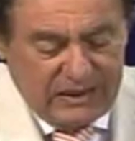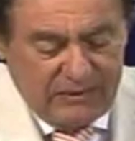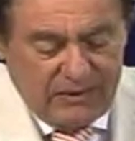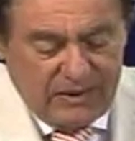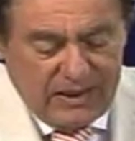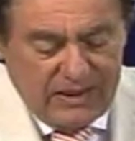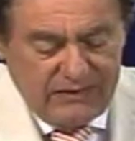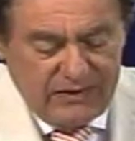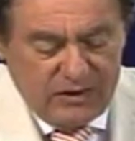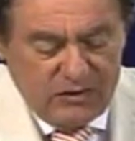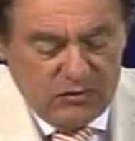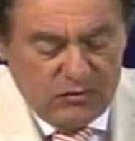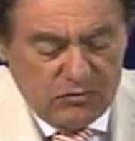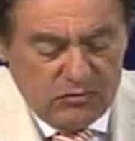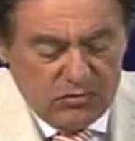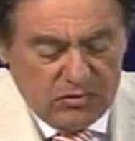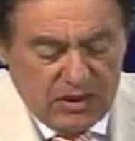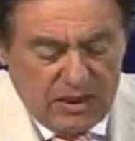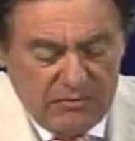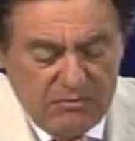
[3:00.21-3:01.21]
trabajaba
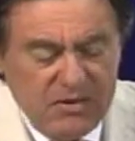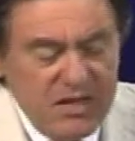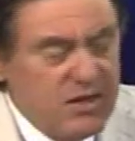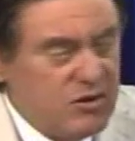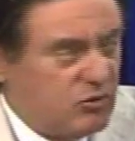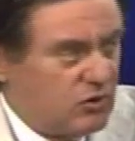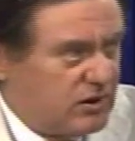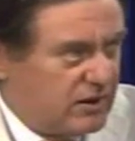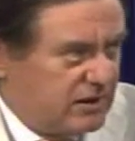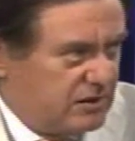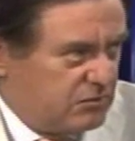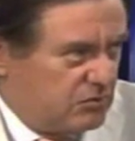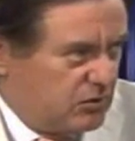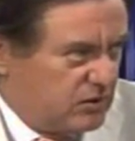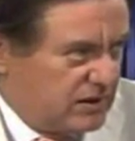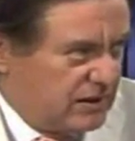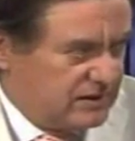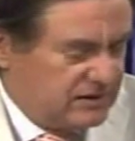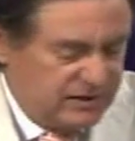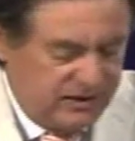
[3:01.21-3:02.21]
camino a la
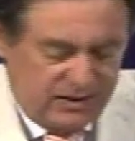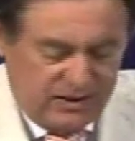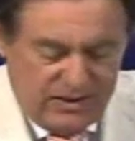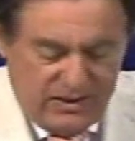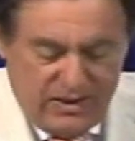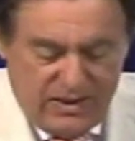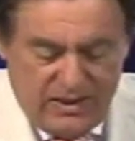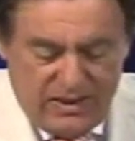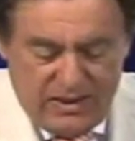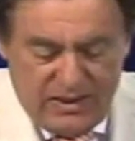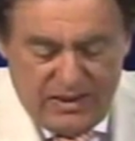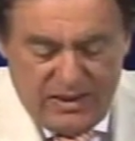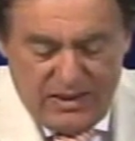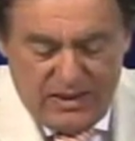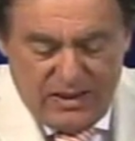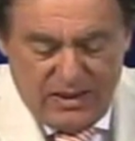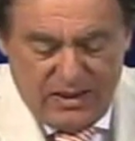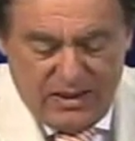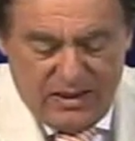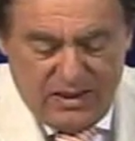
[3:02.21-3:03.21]
democracia.
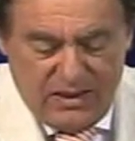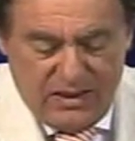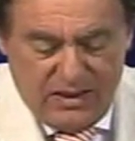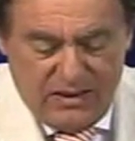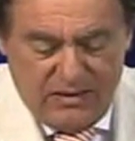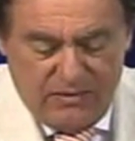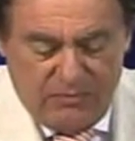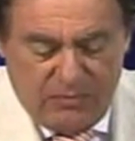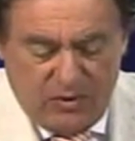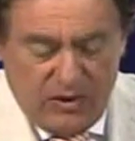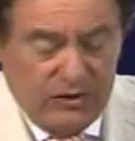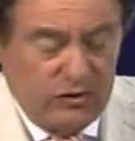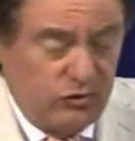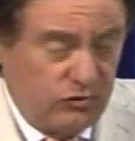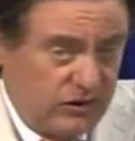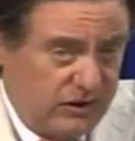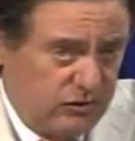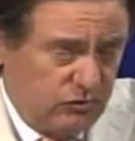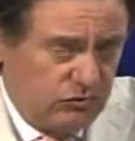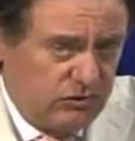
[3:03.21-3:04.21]
Y eh, por
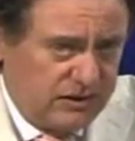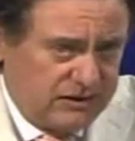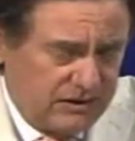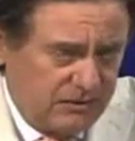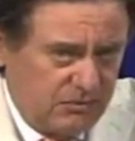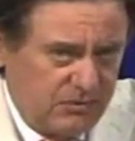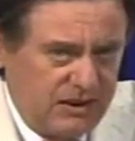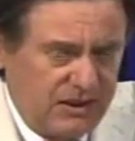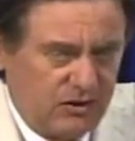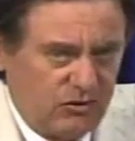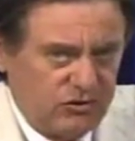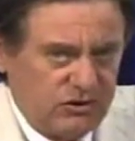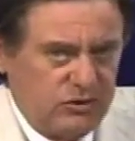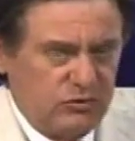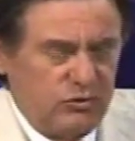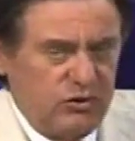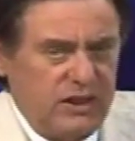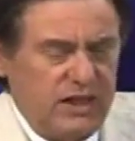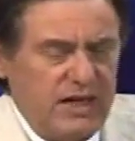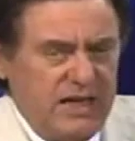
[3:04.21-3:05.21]
eso se hizo una asamblea
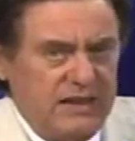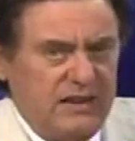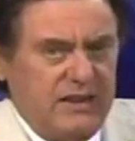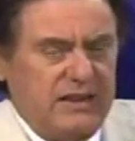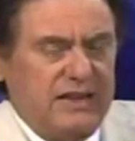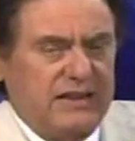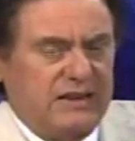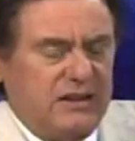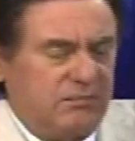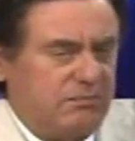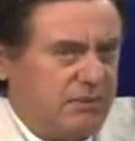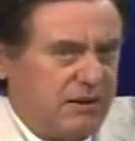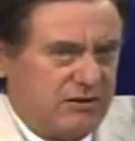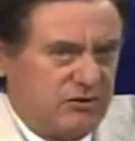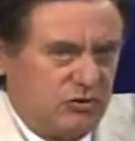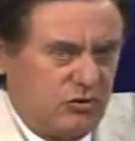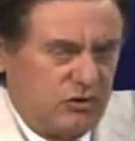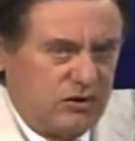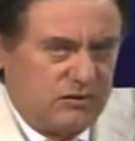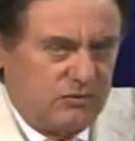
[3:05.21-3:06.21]
constituyente. Y estas
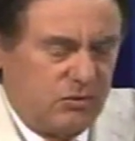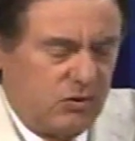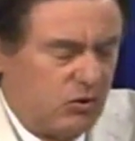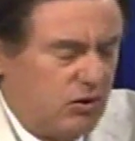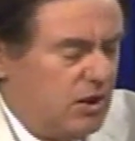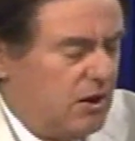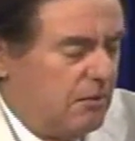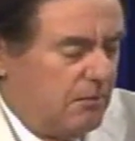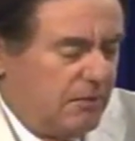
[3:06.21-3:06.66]
personas, bueno,